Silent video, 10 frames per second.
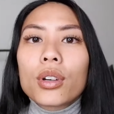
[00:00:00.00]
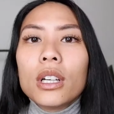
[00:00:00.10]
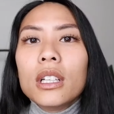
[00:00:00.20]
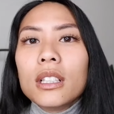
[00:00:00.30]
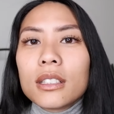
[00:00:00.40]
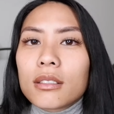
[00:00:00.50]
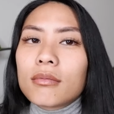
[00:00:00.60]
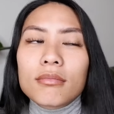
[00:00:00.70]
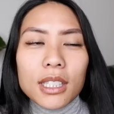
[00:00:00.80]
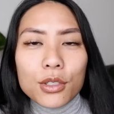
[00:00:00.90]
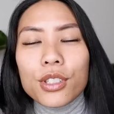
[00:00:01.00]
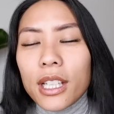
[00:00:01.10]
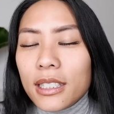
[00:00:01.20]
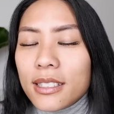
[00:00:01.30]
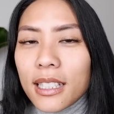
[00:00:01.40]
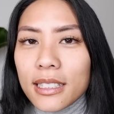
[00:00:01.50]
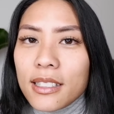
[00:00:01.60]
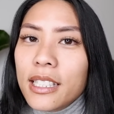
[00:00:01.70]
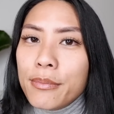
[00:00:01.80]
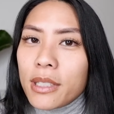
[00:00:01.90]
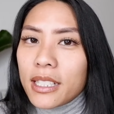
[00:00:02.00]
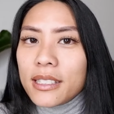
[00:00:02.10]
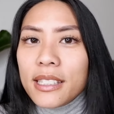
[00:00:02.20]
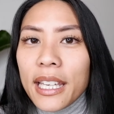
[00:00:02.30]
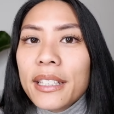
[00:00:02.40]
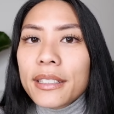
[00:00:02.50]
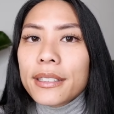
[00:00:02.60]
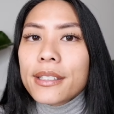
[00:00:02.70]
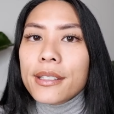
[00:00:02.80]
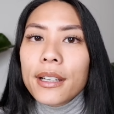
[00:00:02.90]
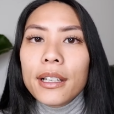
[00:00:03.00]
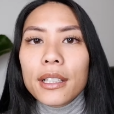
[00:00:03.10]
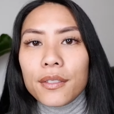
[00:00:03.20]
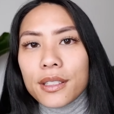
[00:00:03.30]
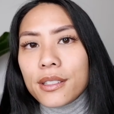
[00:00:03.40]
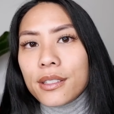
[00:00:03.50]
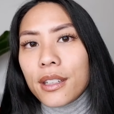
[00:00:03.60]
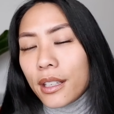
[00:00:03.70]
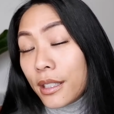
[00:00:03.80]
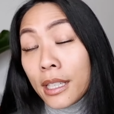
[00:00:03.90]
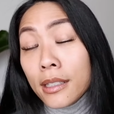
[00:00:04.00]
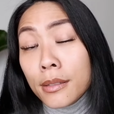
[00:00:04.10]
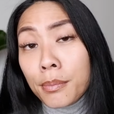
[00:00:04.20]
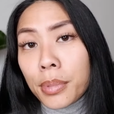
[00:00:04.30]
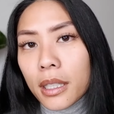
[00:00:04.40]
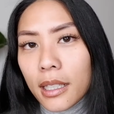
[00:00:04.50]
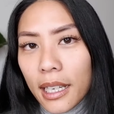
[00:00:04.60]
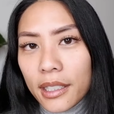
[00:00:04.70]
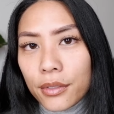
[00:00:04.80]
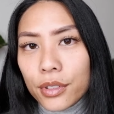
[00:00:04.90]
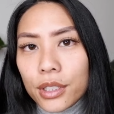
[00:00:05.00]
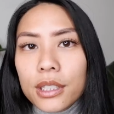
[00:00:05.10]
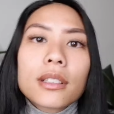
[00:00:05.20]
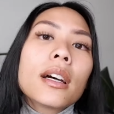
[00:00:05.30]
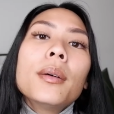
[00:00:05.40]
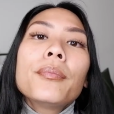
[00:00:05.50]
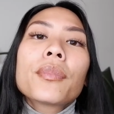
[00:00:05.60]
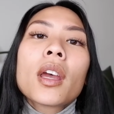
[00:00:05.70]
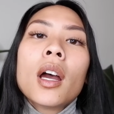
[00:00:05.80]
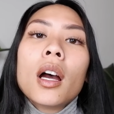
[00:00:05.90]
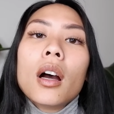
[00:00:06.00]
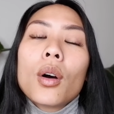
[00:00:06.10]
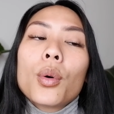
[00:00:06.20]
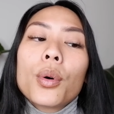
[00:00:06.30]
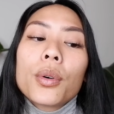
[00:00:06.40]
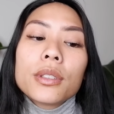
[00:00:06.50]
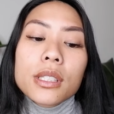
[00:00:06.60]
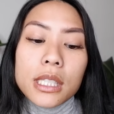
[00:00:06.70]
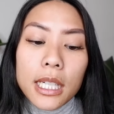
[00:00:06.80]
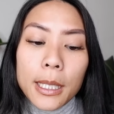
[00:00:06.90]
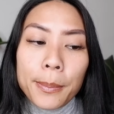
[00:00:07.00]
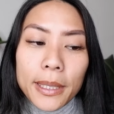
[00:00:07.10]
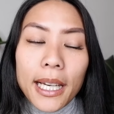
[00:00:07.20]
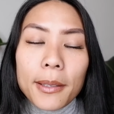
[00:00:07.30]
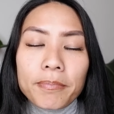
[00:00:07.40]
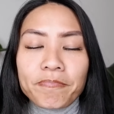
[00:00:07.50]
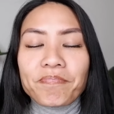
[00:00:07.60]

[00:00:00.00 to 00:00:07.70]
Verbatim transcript: auch natürlich halt das ganze Leben deines Kindes, was es dein Kind begleiten wird. Ne? Und ähm, ja,